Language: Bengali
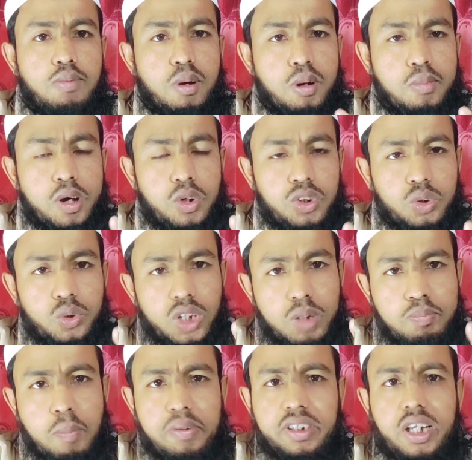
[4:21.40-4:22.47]
এইভাবে মানুষ
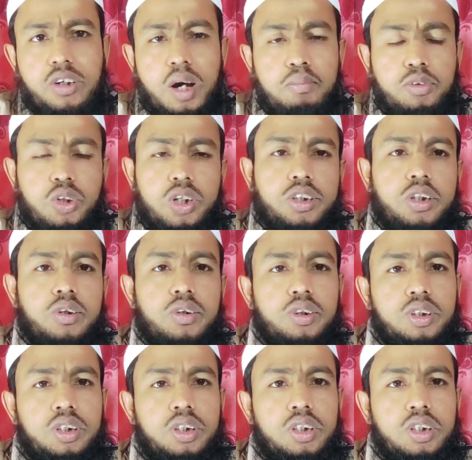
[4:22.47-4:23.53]
অনেক পাপাচার কাম করেছিল
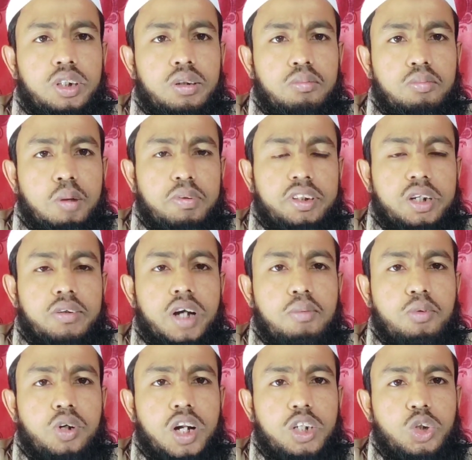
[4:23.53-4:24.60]
পাপাচার
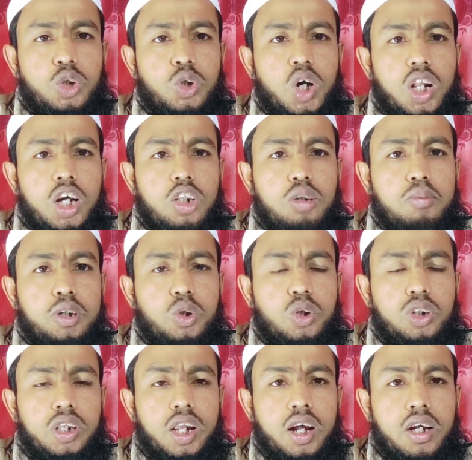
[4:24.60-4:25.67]
কাম করার জন্য আল্লাহ
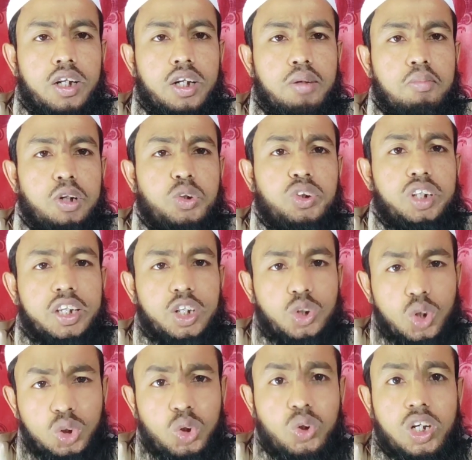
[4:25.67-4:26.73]
কতালা
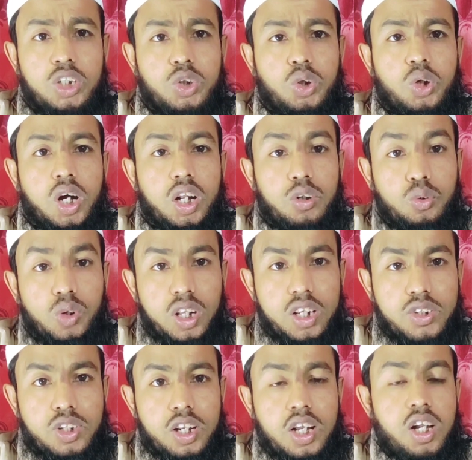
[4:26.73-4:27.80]
মানুষদেরকে ধ্বংস করার জন্য নোয়া
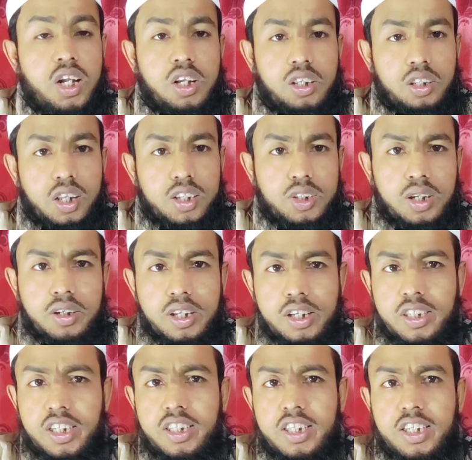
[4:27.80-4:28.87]

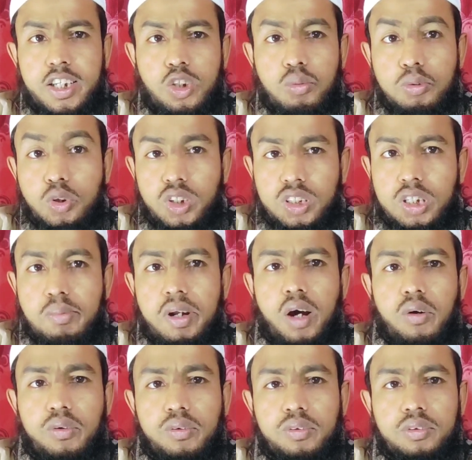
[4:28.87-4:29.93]
আলি নিষেধ দিলেন তুমি কস্তি
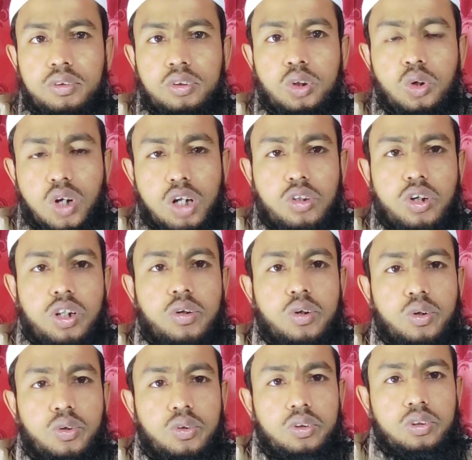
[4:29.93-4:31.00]
বানাও নৌকা
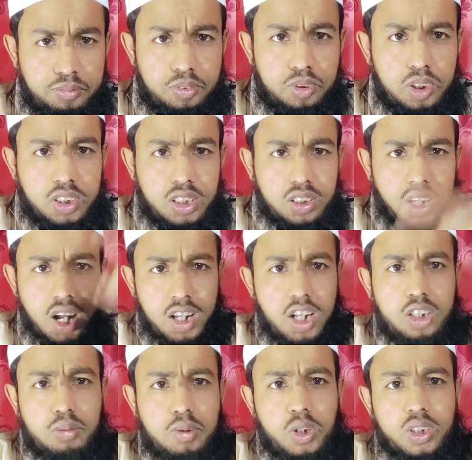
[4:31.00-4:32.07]
তৈরি করো অর্থাৎ
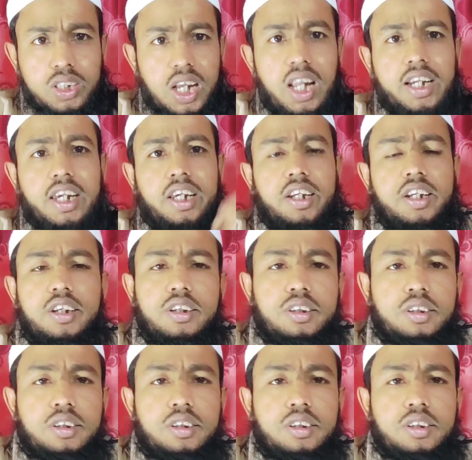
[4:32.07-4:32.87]
আল্লাহ তবরকতালাকে